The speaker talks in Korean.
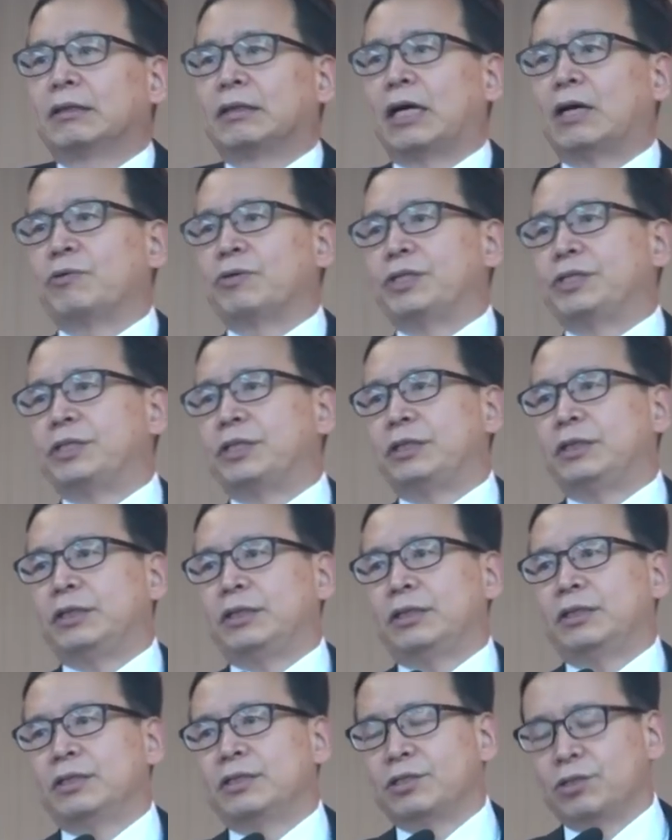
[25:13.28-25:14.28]

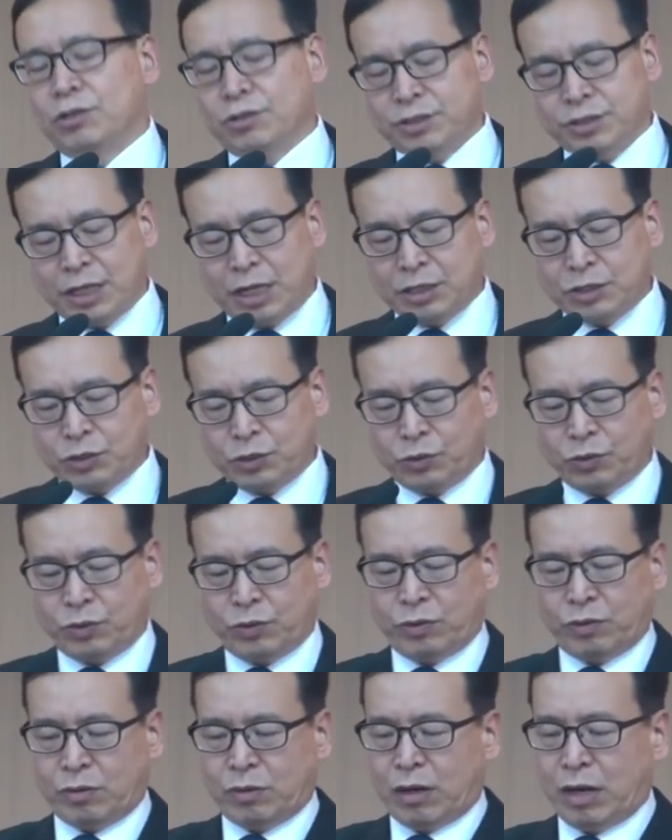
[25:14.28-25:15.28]
다윗이
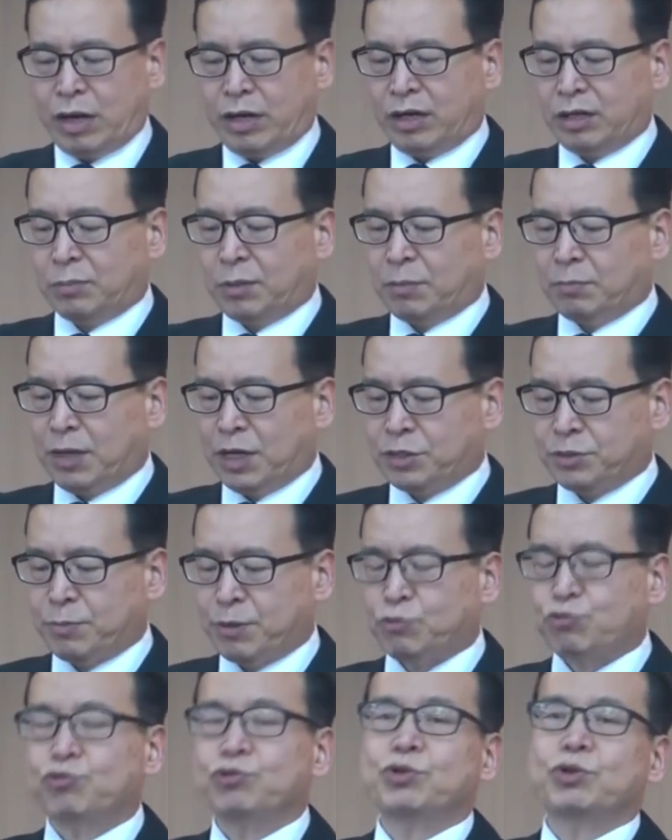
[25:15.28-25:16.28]
정상적으로 하나님의
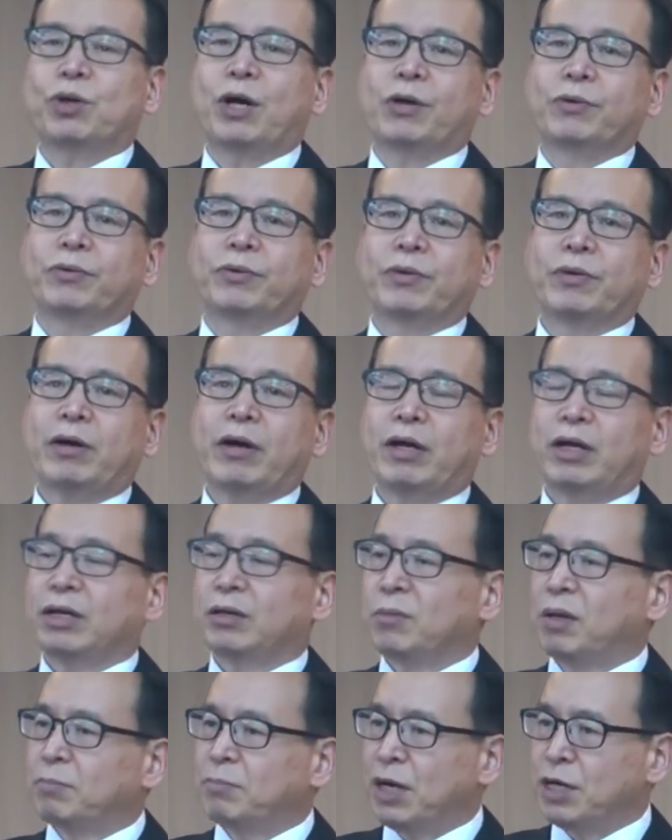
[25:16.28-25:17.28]
말씀에 순종하고
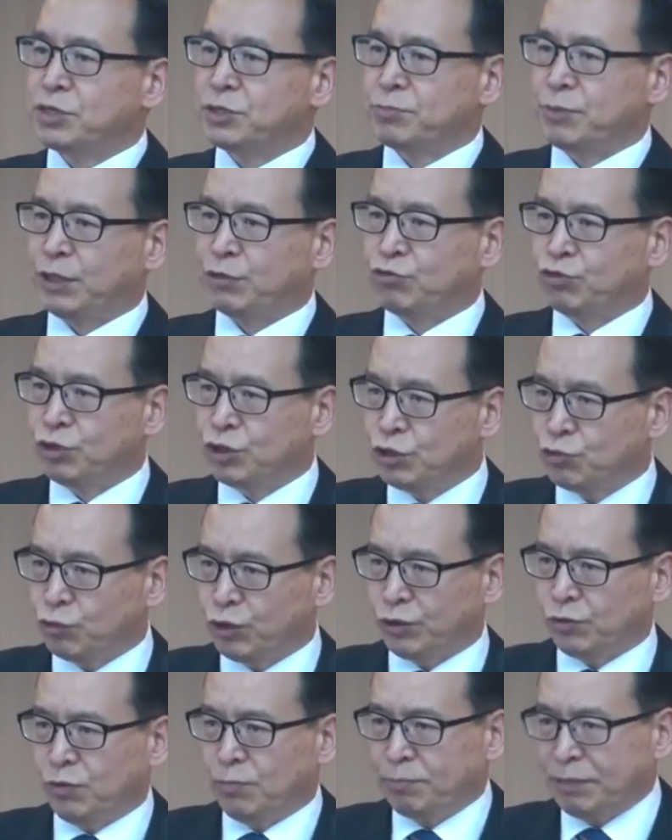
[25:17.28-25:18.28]
하나님의 말씀에 귀
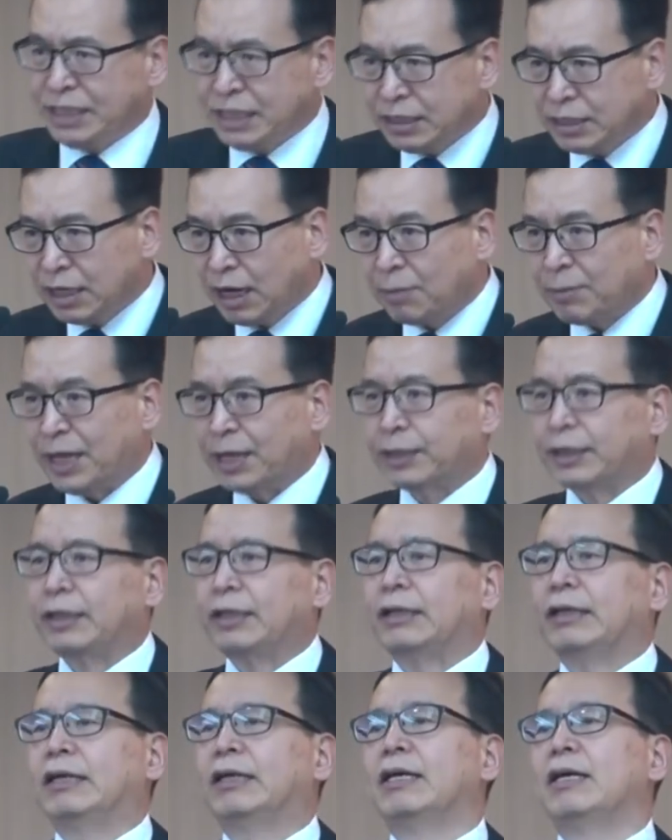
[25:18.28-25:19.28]
기울이고
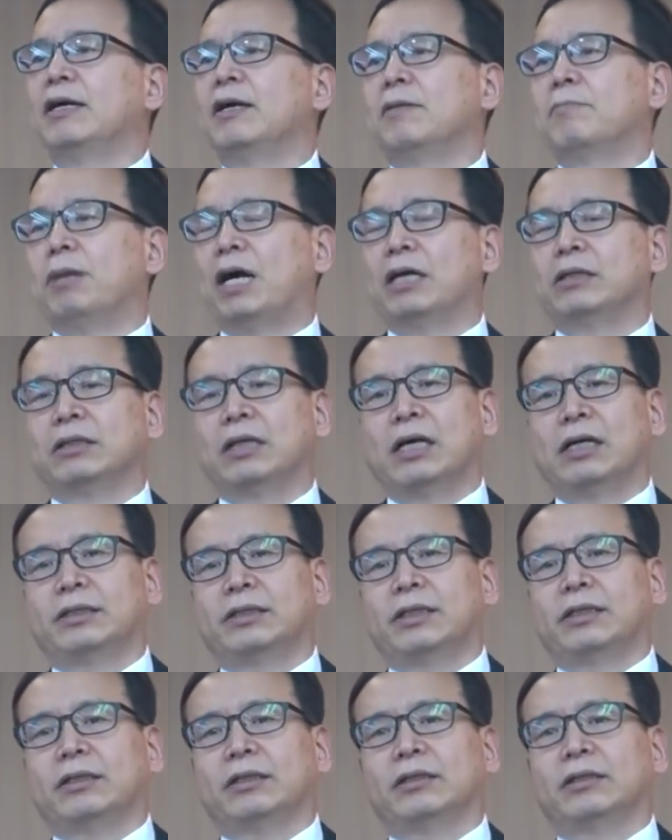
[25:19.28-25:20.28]
민감하게 반응할
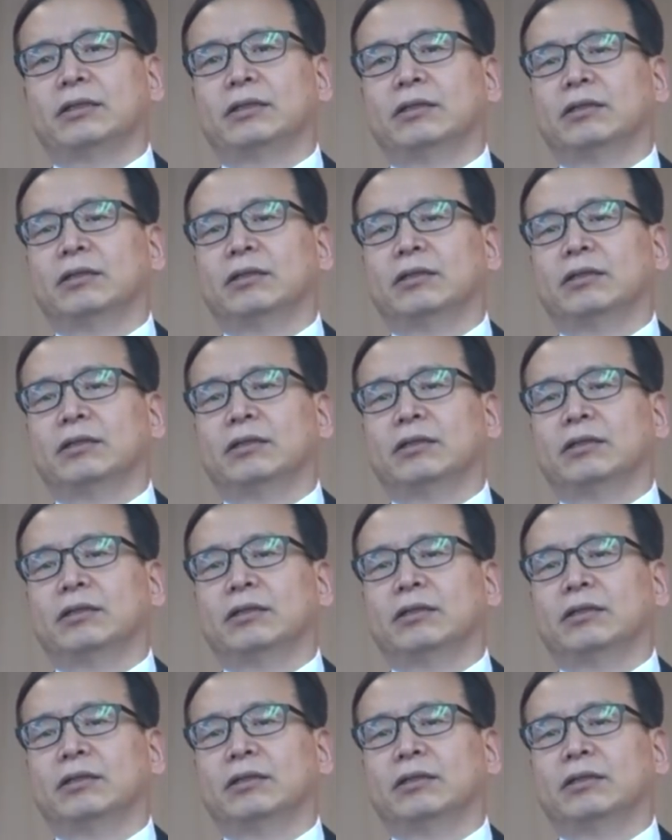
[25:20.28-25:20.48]
때